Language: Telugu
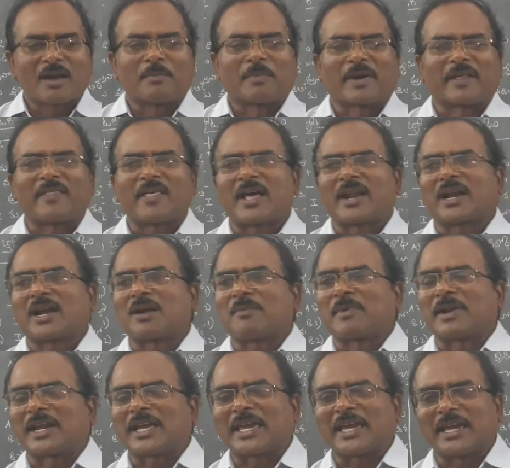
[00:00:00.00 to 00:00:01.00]
ప్రధానంగా
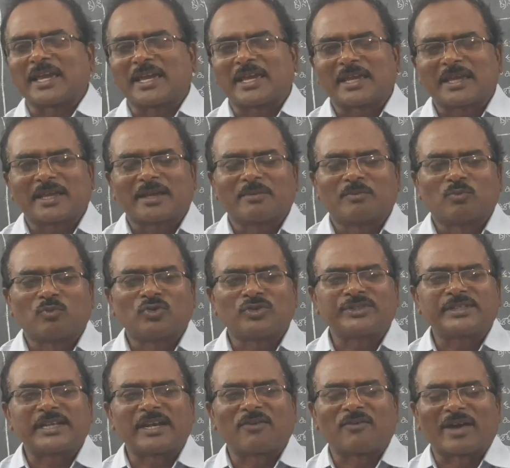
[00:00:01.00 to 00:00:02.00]
మనకి
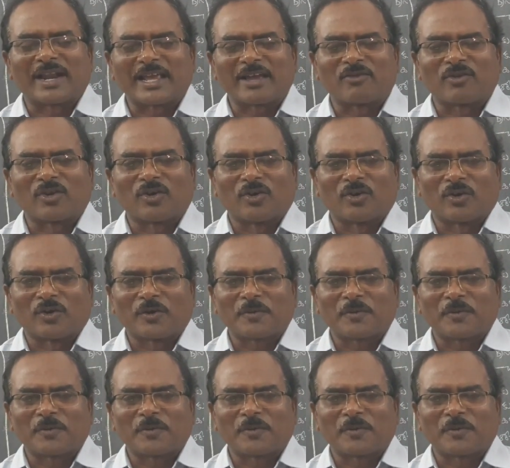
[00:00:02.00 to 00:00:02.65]
మూసిన వలయంలో